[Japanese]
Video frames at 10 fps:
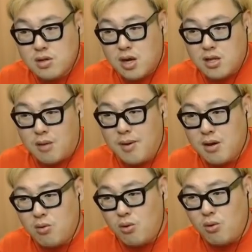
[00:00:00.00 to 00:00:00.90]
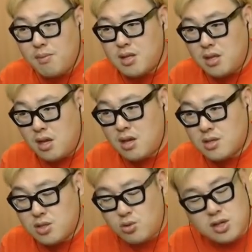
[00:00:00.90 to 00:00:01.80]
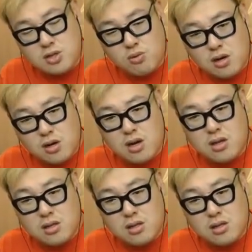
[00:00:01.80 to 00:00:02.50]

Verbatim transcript: なんかタバコをやめてストレスを抱